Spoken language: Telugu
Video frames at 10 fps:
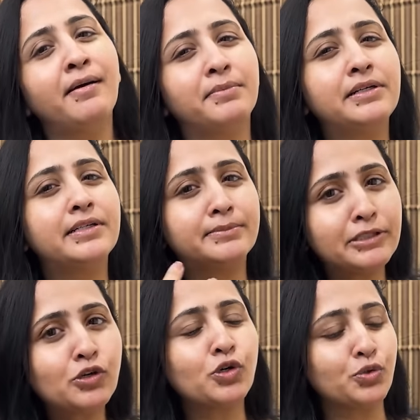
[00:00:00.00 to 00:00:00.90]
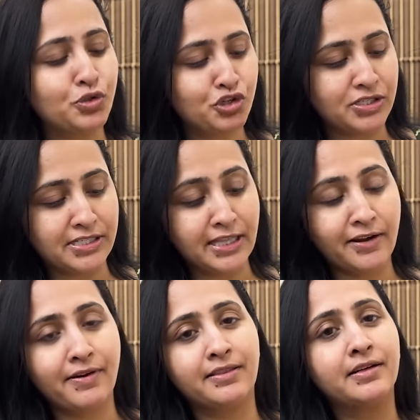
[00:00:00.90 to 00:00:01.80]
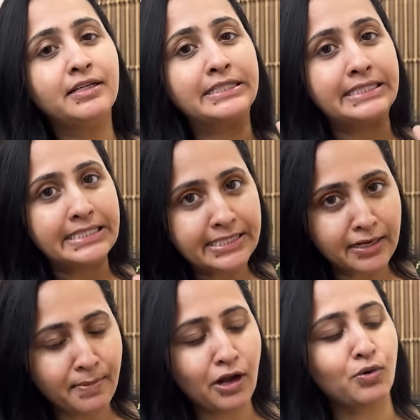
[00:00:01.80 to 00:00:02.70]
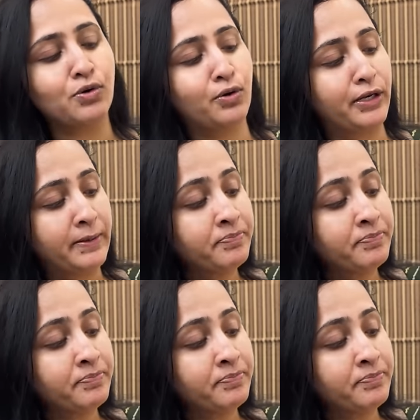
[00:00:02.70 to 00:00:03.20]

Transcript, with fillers: బట్ డెర్మాకో యూస్ చేసిన తర్వాత ది డెర్మాకోలోనే